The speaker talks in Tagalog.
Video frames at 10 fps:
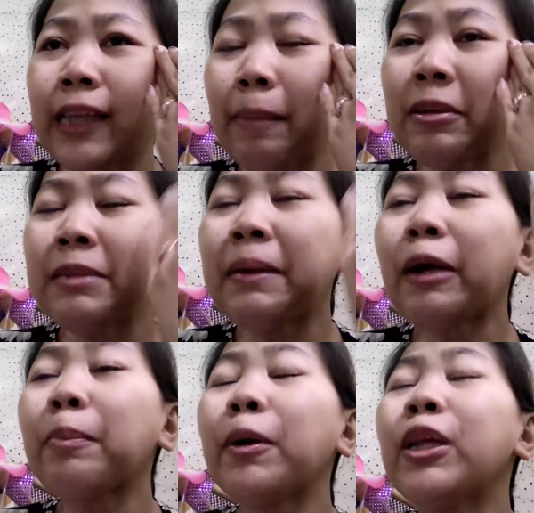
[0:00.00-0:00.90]
Tapos,
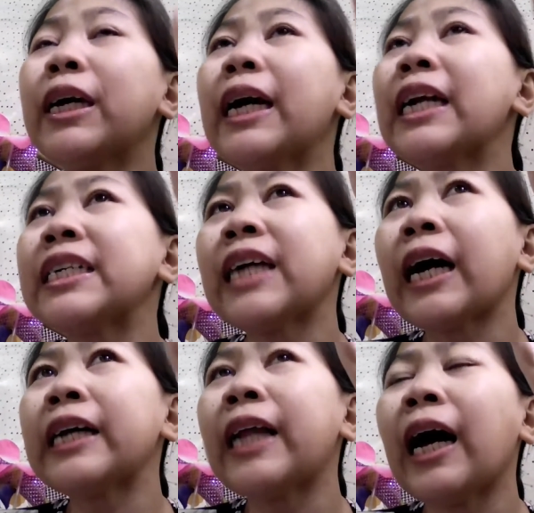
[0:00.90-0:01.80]
meron pa inayari
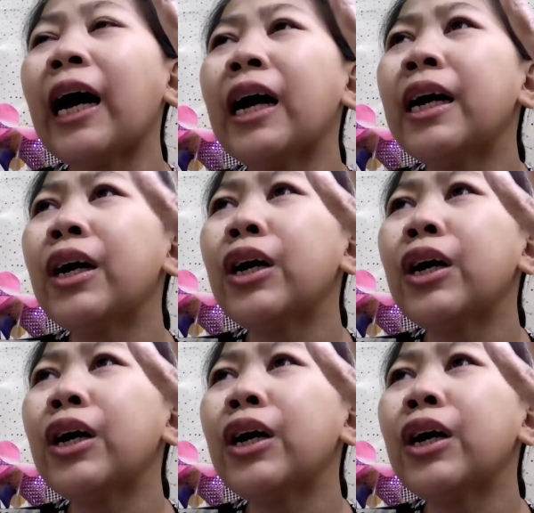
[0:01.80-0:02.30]
sa na,